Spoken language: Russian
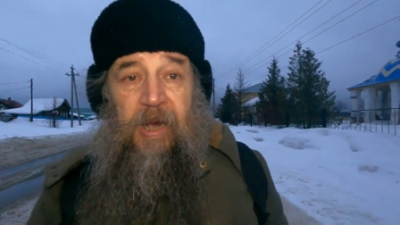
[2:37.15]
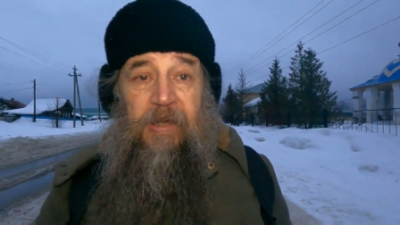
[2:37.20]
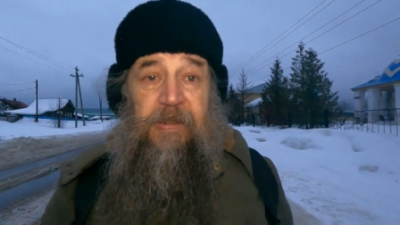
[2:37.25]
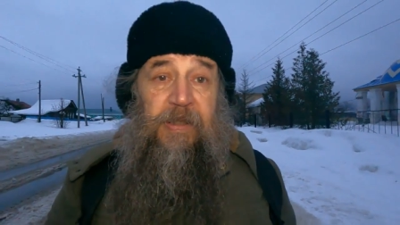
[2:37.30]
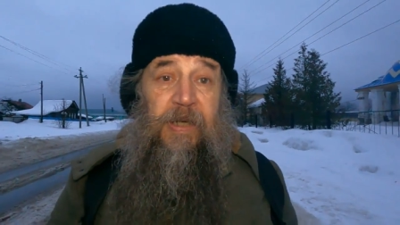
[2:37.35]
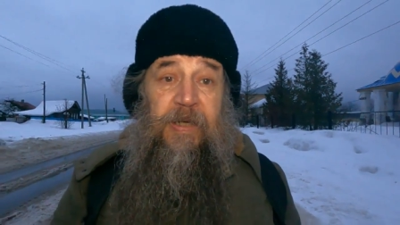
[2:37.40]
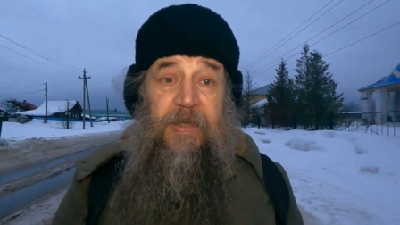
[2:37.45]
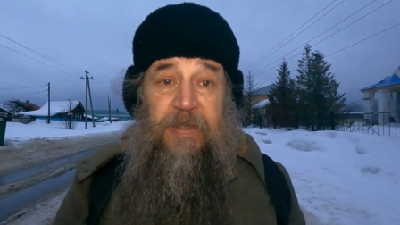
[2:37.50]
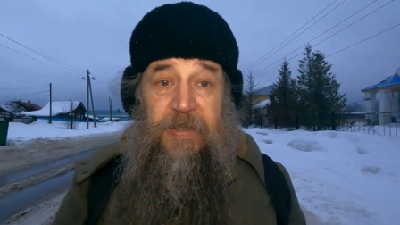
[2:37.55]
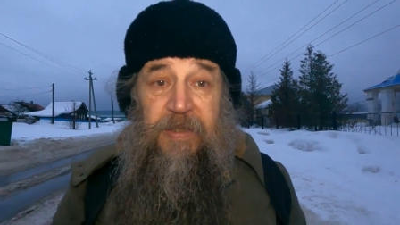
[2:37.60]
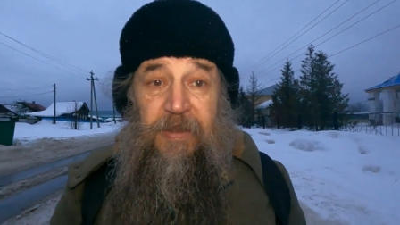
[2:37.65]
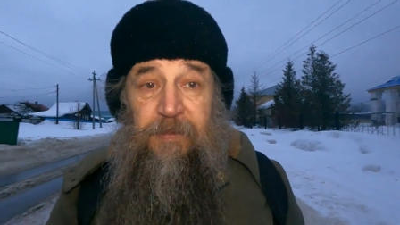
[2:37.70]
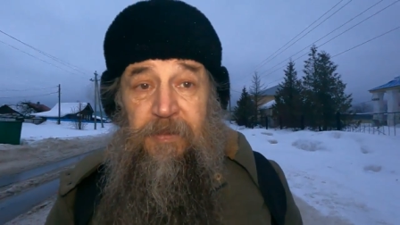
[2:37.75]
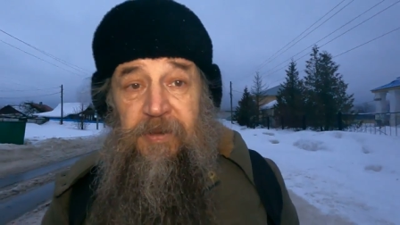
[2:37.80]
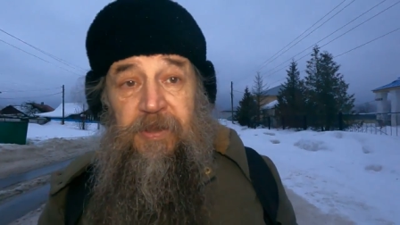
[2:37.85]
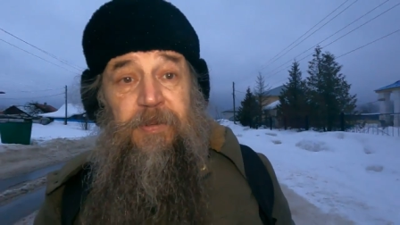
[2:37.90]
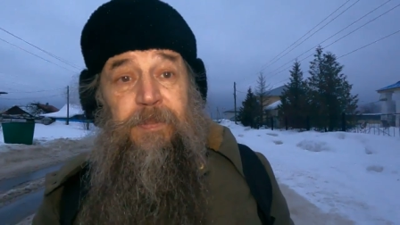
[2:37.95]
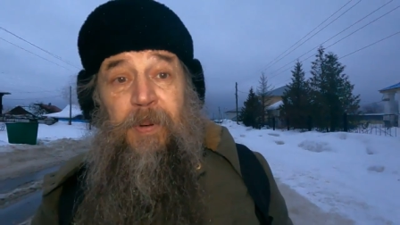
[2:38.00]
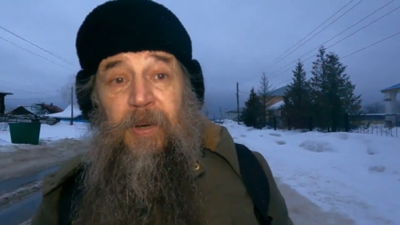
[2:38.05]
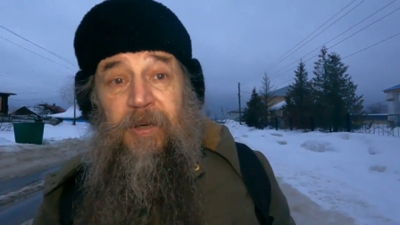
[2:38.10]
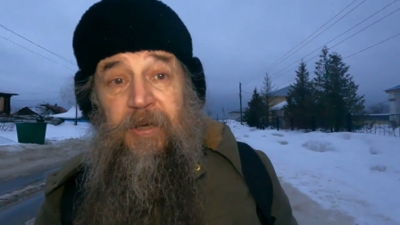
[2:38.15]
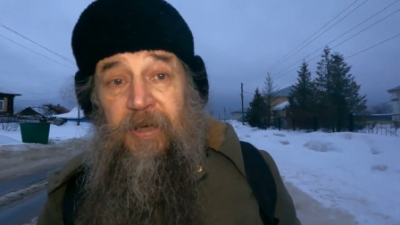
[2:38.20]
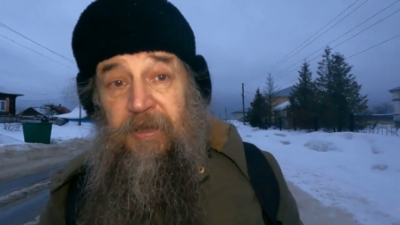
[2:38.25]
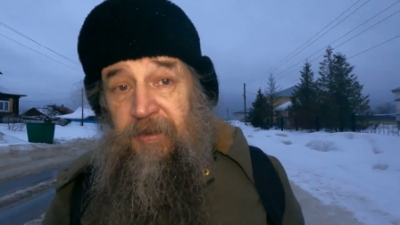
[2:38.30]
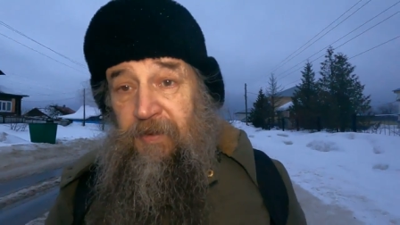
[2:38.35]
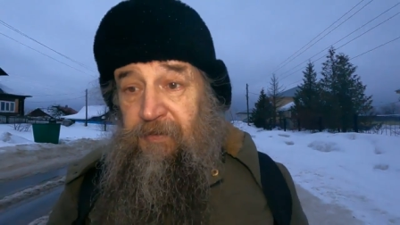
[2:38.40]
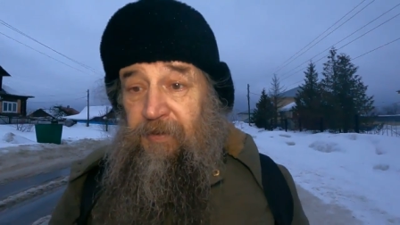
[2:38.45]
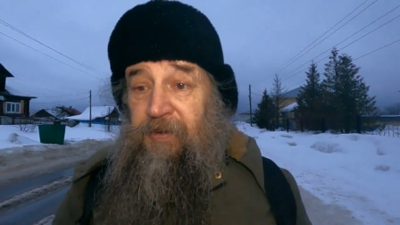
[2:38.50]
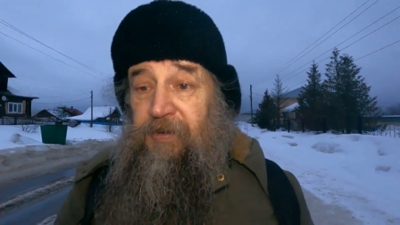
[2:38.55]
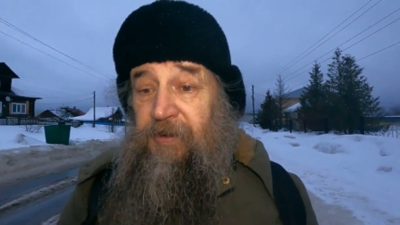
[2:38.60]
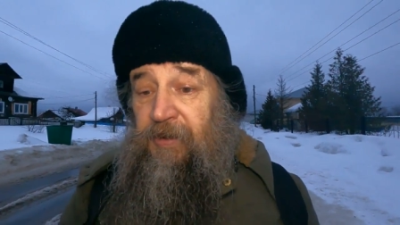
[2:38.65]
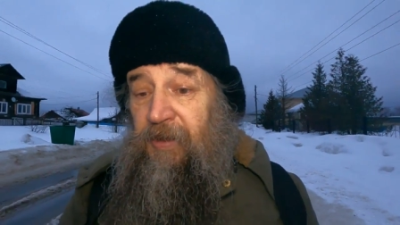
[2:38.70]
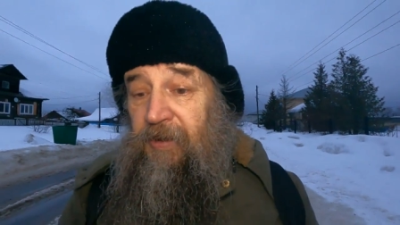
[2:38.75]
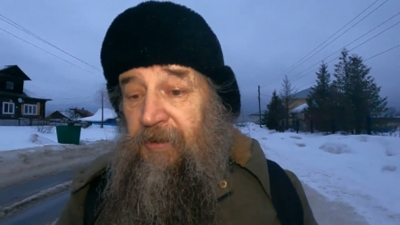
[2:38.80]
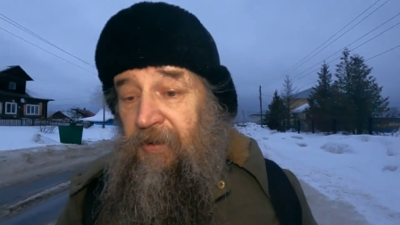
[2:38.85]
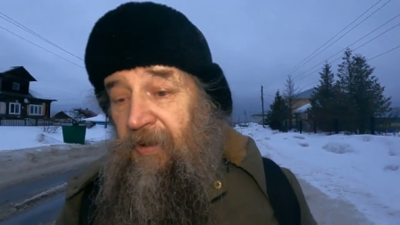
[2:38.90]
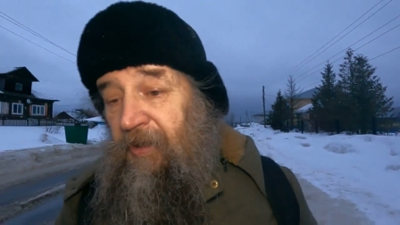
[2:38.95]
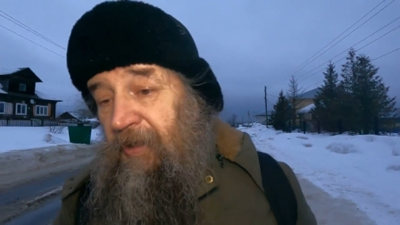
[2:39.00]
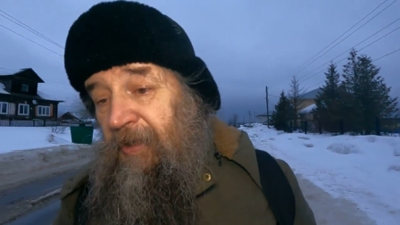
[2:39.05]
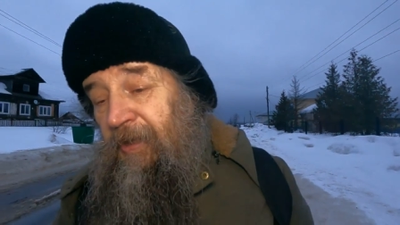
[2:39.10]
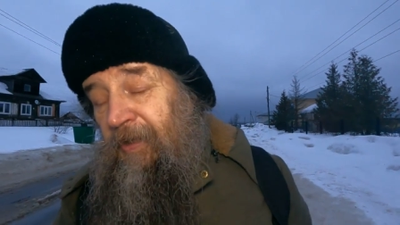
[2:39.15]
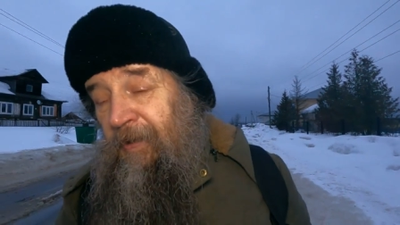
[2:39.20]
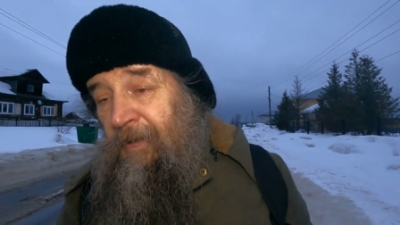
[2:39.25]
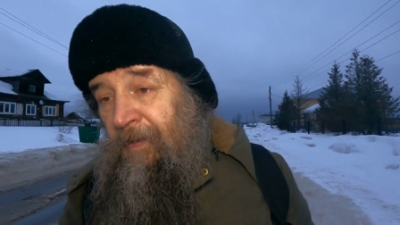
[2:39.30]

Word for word: анализы не показывают ее